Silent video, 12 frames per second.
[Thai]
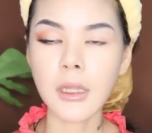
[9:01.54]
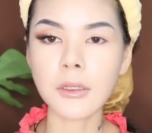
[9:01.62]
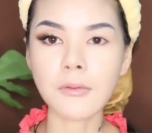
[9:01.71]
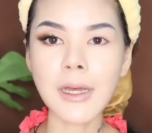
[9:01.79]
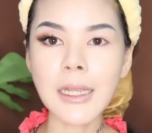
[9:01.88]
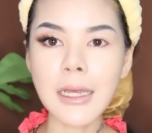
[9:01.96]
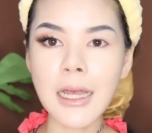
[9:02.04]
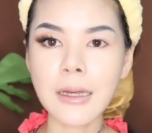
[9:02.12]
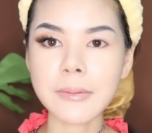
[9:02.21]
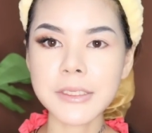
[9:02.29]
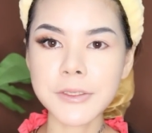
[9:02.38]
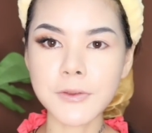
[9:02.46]
หลอดว่าราคา
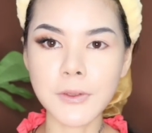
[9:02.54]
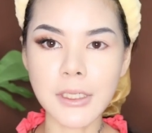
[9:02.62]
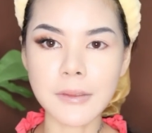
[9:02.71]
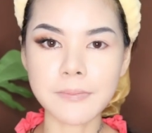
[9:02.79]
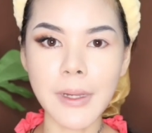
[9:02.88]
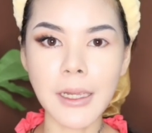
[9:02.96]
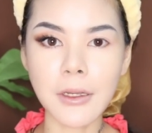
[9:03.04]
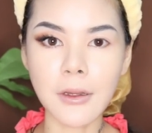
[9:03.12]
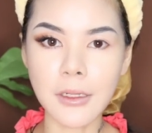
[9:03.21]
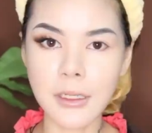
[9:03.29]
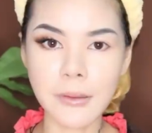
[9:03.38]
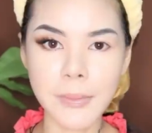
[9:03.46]
มันสูงเกินไปหล
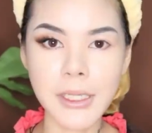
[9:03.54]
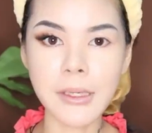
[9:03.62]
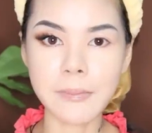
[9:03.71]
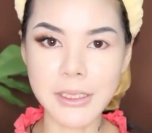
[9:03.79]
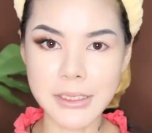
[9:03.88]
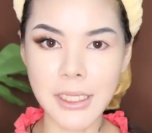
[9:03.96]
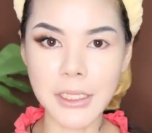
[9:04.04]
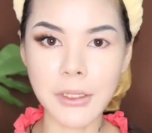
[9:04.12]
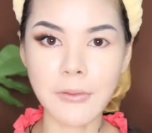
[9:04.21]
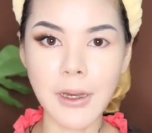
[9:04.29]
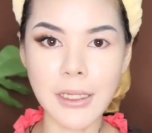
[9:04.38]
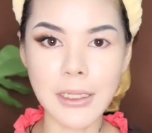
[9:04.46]
อดเลยไม่หยิบมาใช้ดี
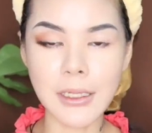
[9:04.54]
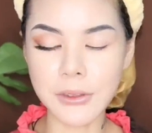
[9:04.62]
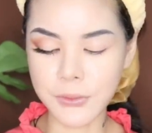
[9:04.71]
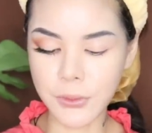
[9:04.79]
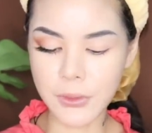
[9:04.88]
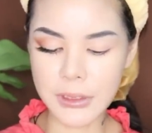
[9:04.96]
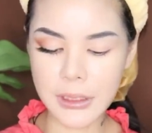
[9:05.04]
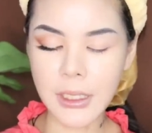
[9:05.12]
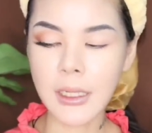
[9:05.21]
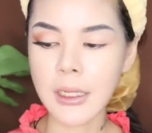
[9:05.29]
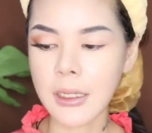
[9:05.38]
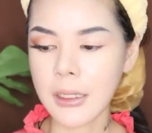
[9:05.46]
กว่านะคะทุกคน
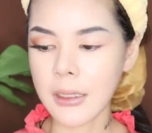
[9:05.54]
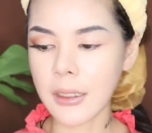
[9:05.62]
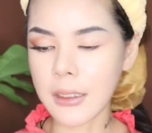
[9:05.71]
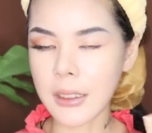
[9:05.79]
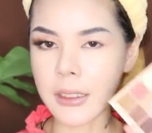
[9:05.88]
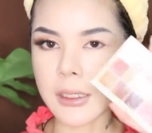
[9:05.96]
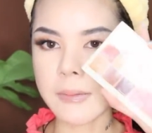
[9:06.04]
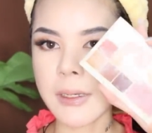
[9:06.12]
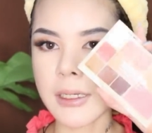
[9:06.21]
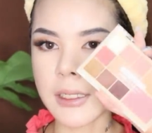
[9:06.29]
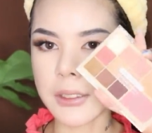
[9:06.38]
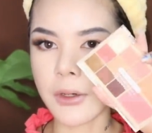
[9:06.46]
หลอดเลยเลือก
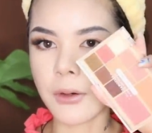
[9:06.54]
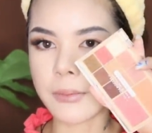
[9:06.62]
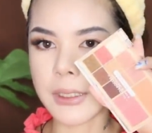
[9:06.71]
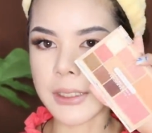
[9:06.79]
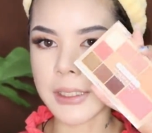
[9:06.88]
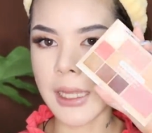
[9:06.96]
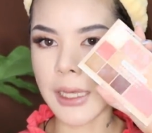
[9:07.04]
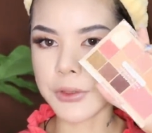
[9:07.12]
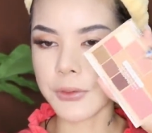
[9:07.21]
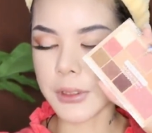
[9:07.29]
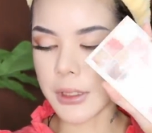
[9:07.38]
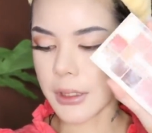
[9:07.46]
พาเลตของเมอรินดา
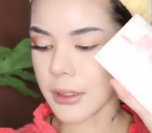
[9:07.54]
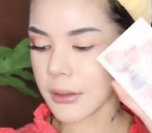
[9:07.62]
ตัวนี้